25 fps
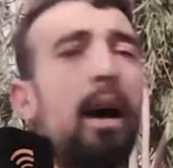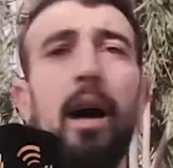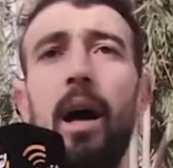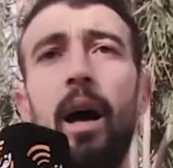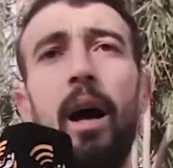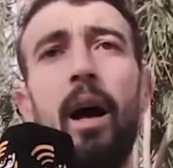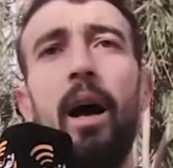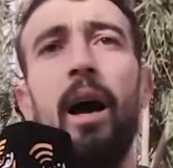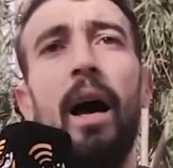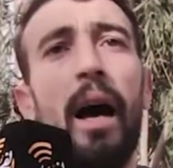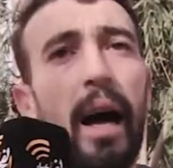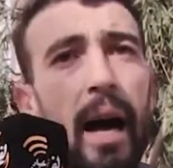
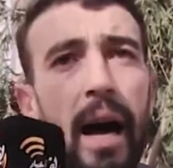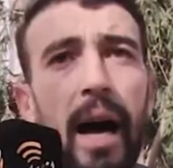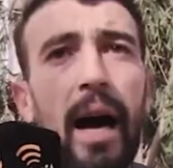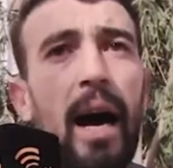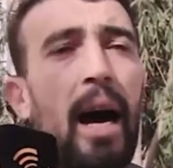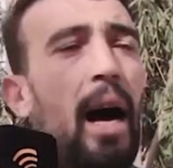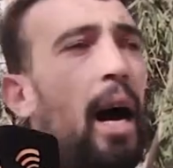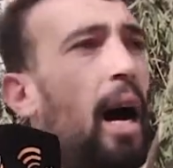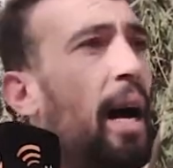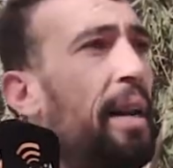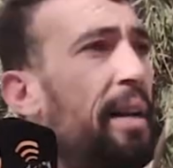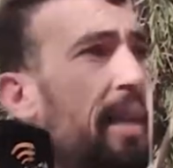كنتي خدام
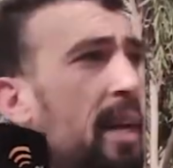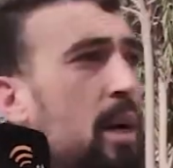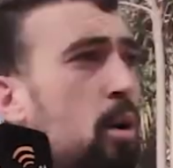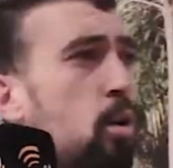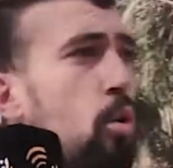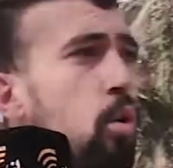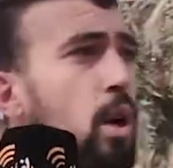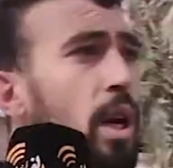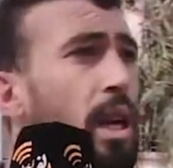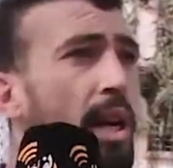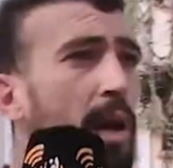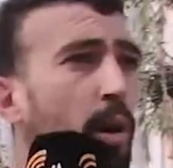آه، انا
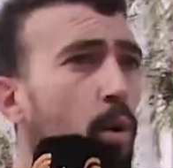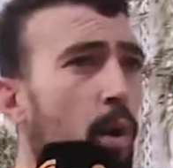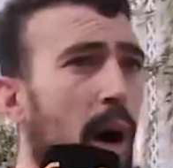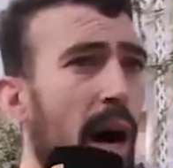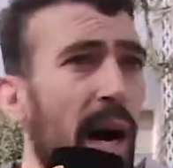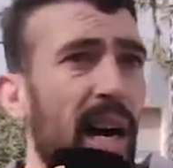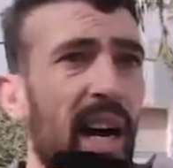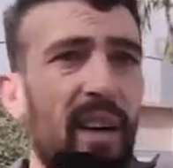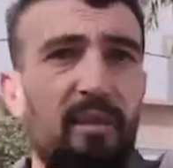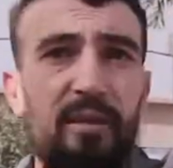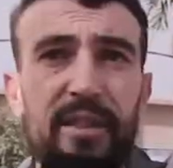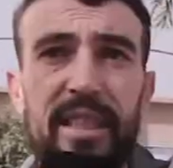هو اللي
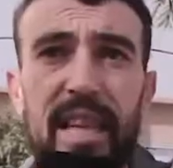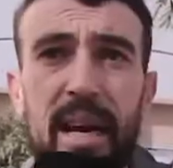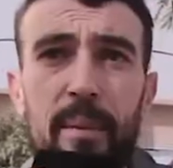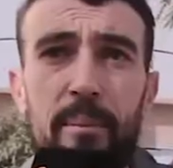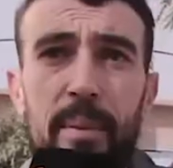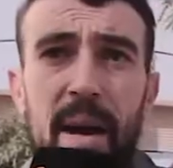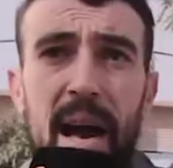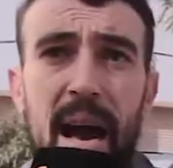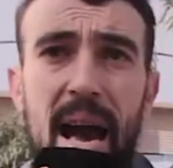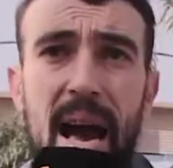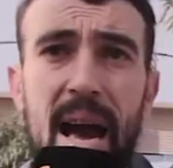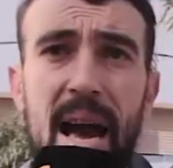واقف
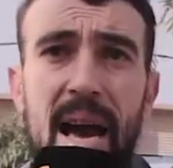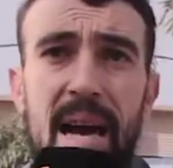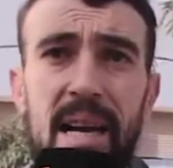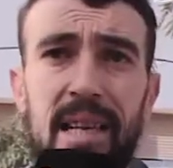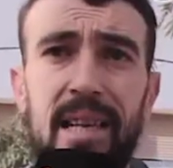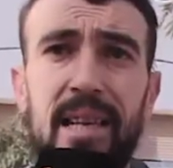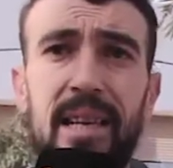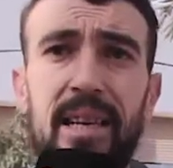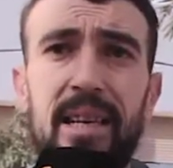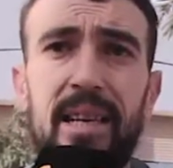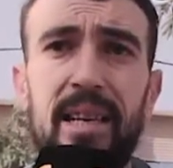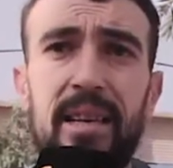دابا
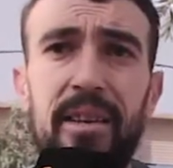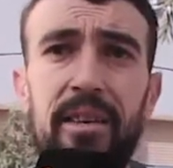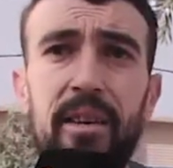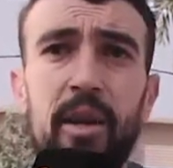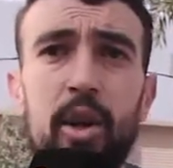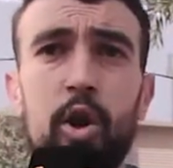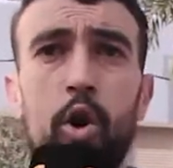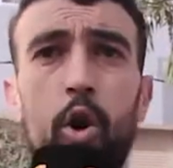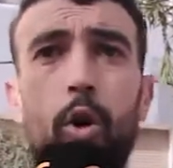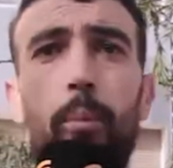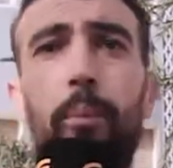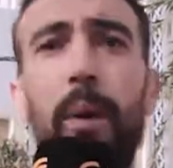حاليا
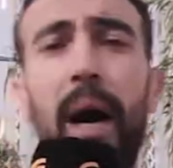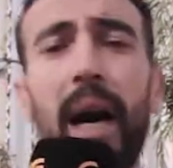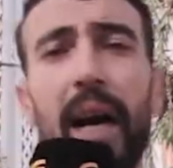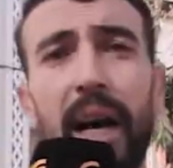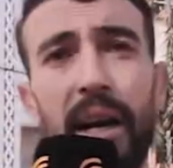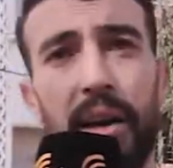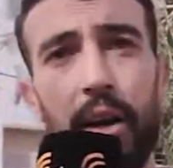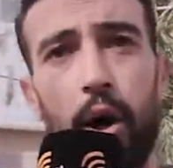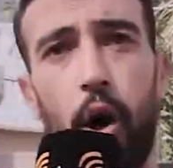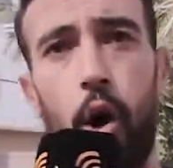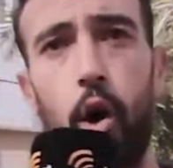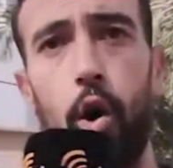
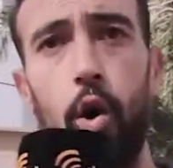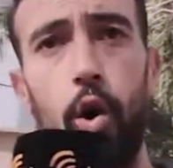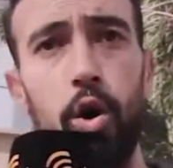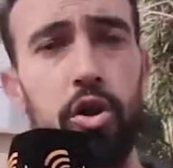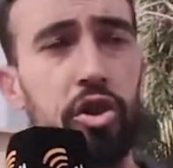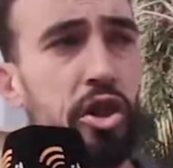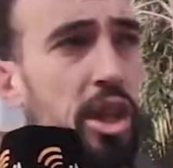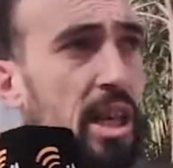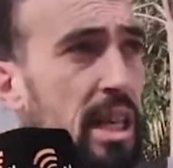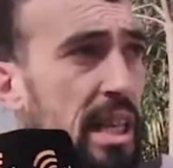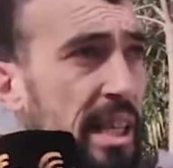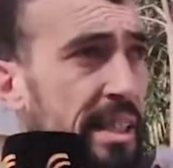وباقا
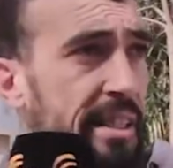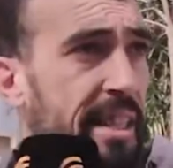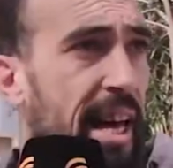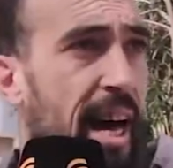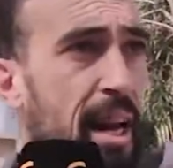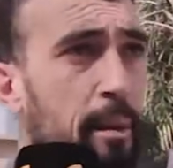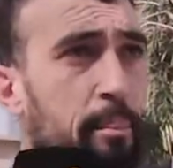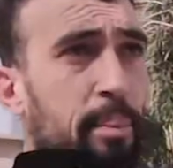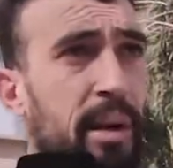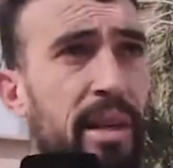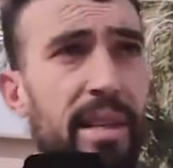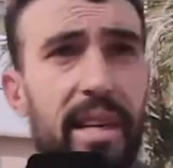خوتي اللي
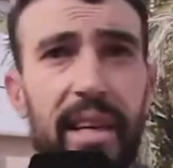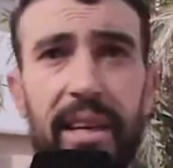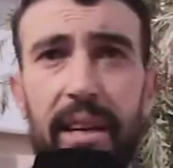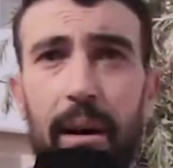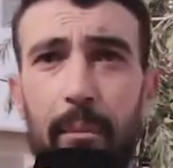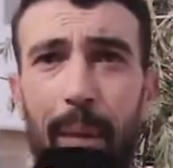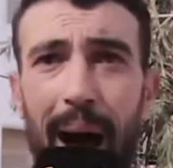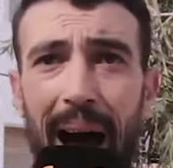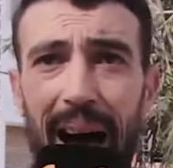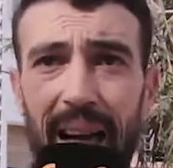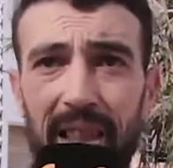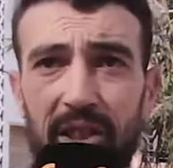ضاربين هنا
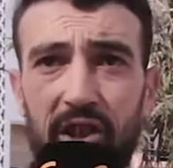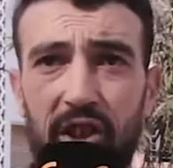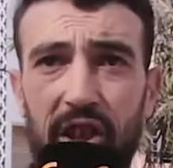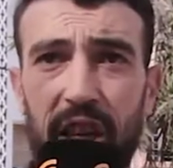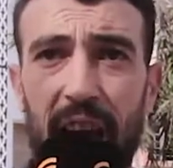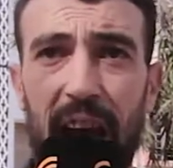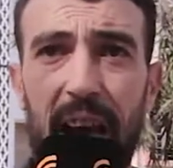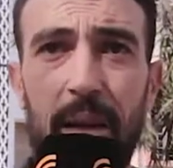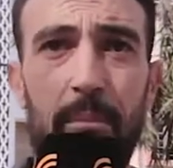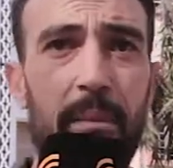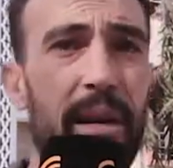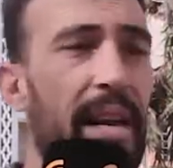ما عرفت
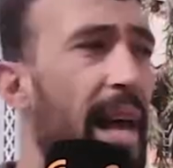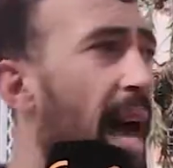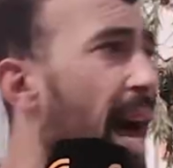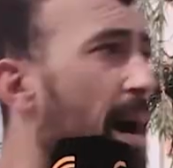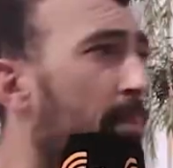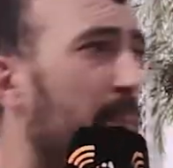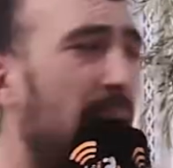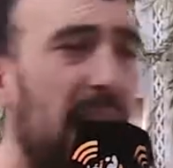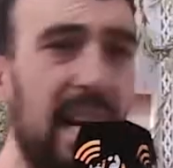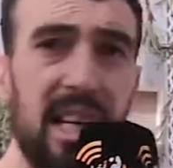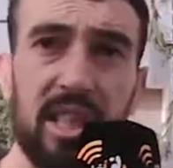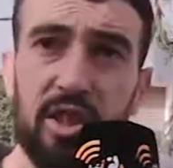شحال من
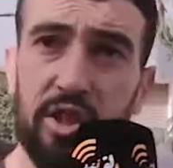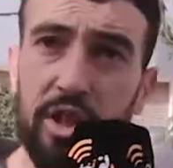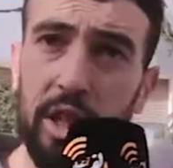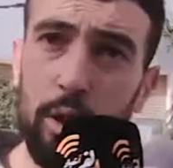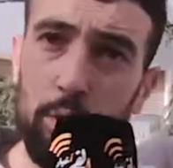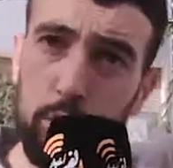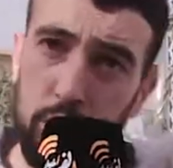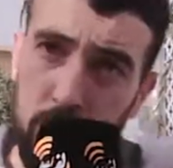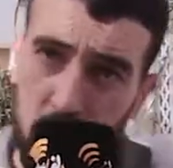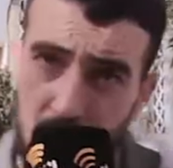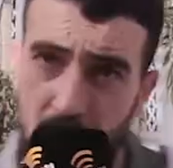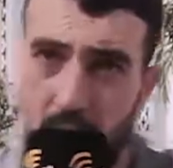عام
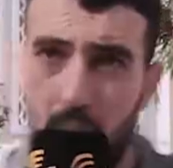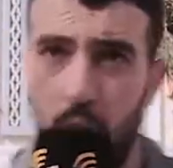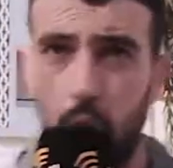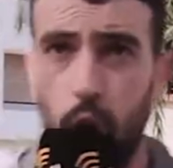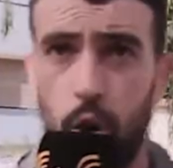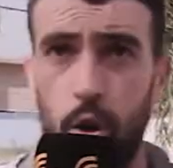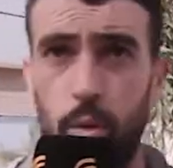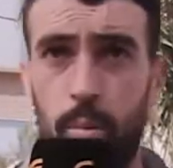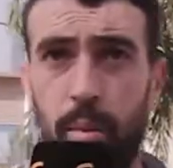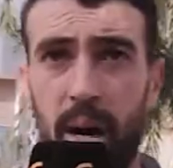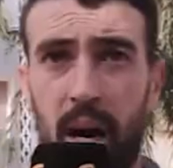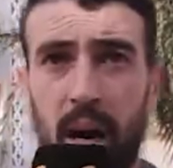غيجيو حتى
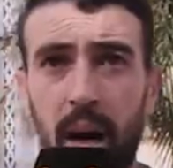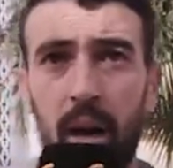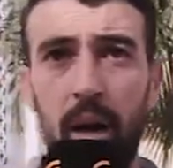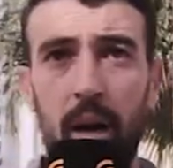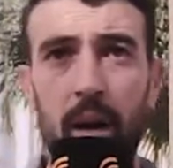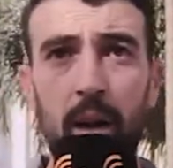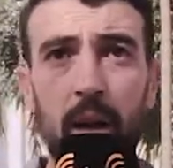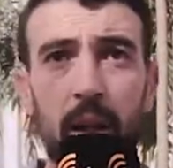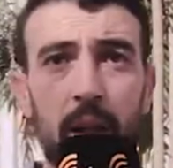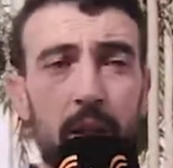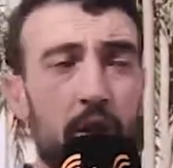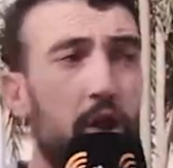هما
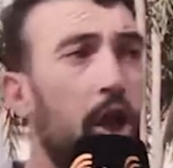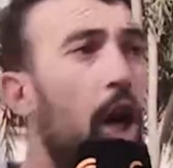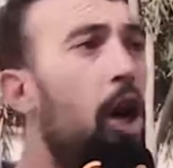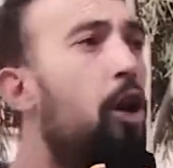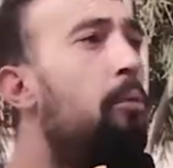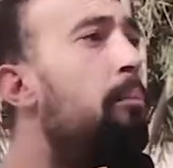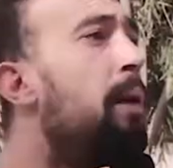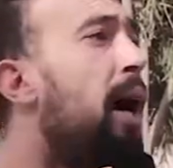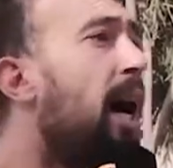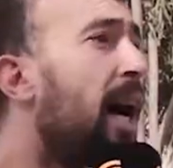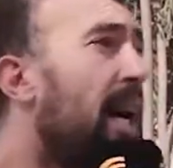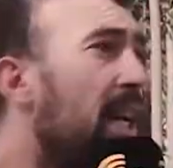حتى
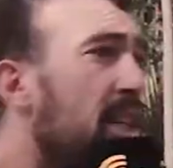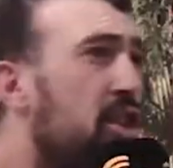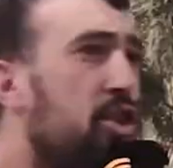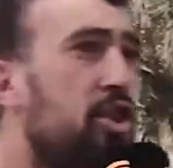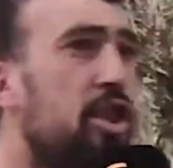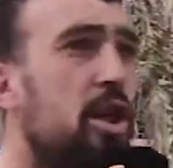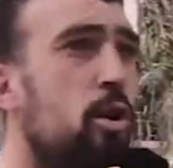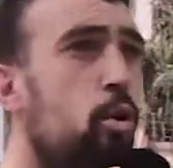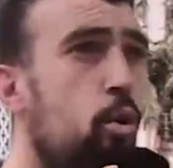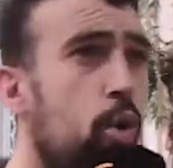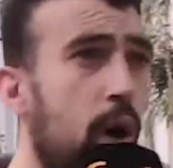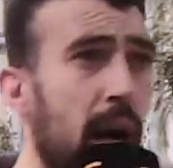هما
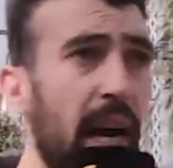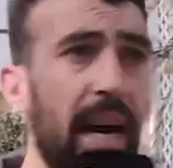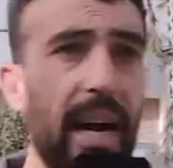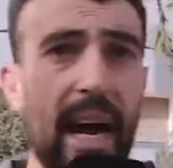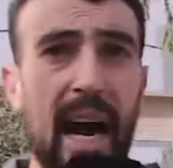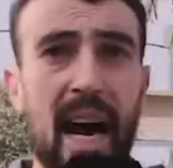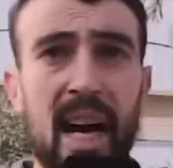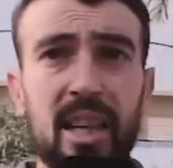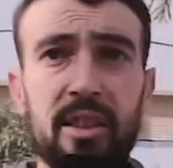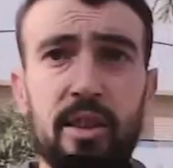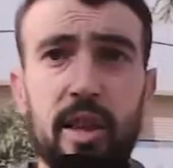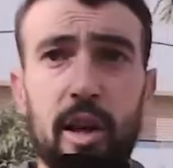غيجيو
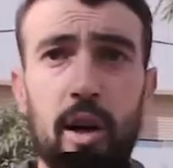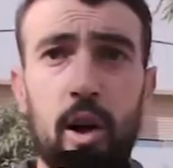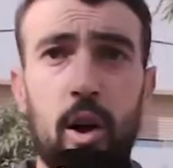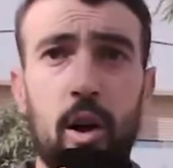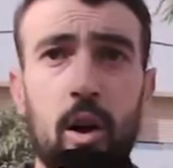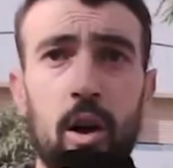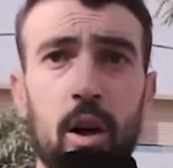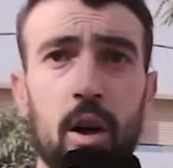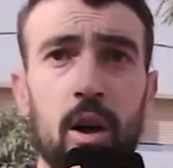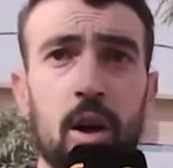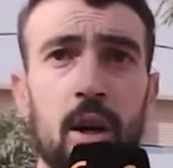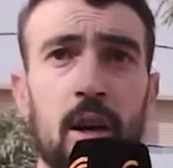وغيحضروا
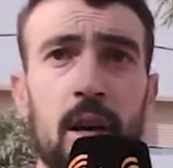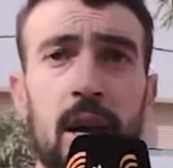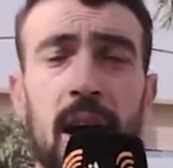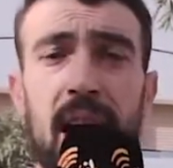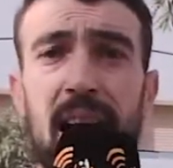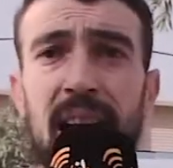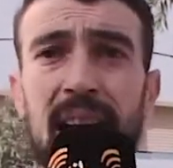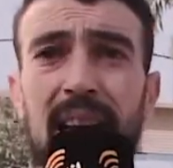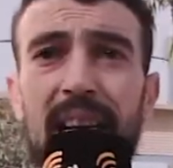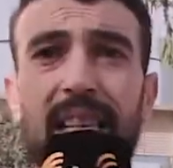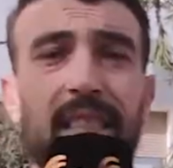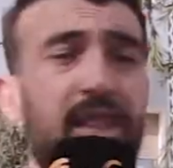
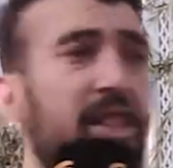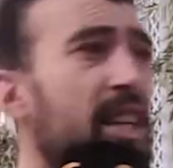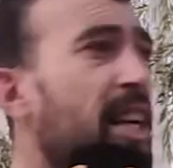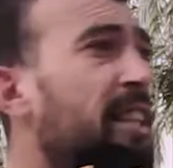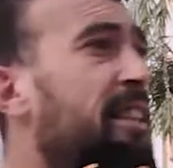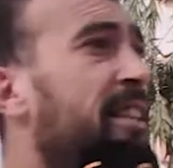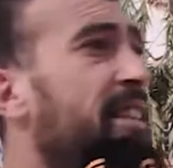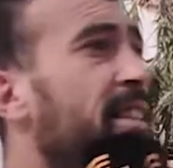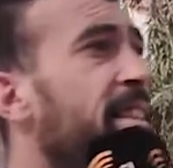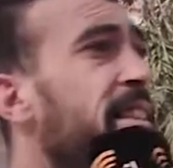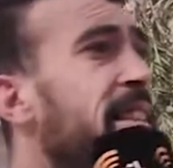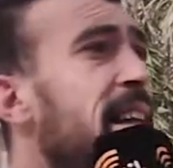علاش
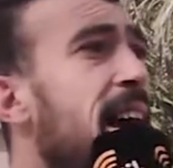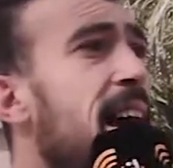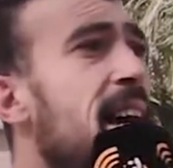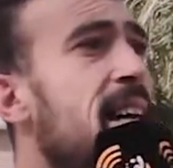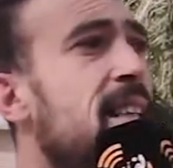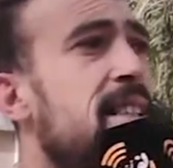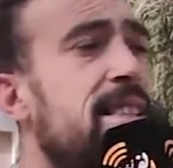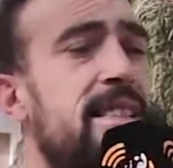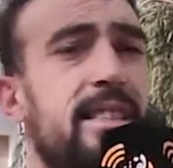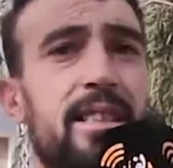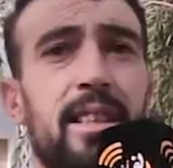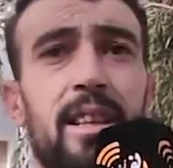هاد
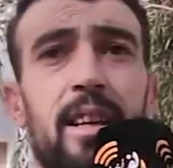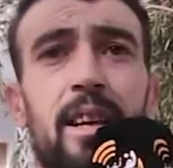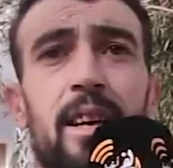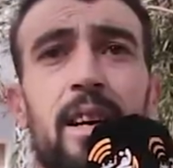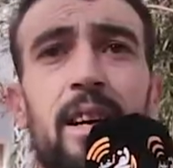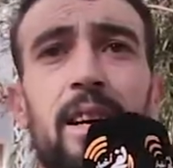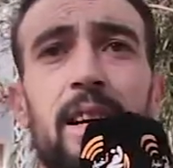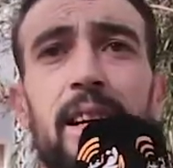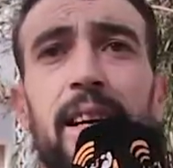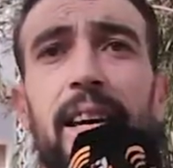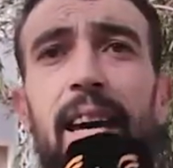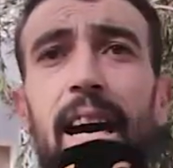الناس
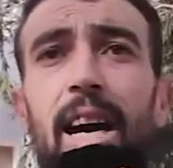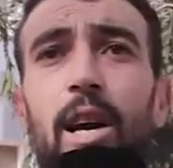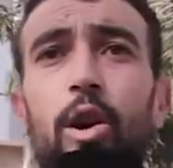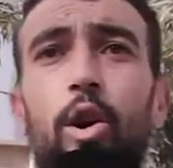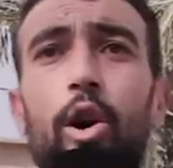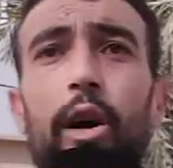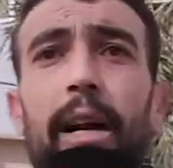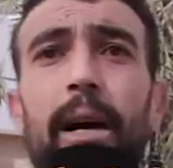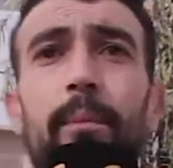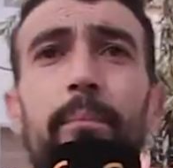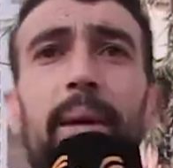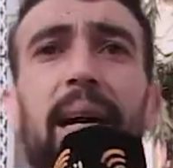
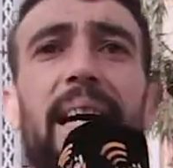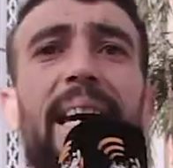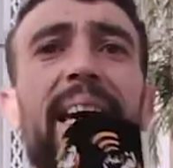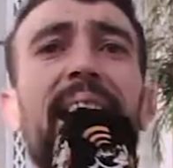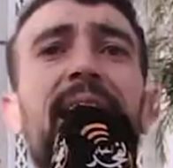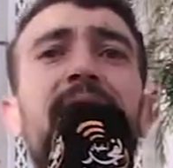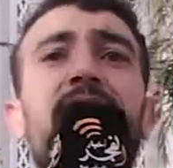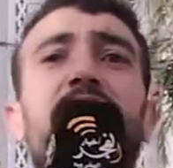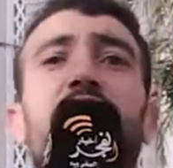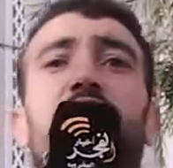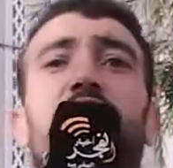قالوا راه ما كاين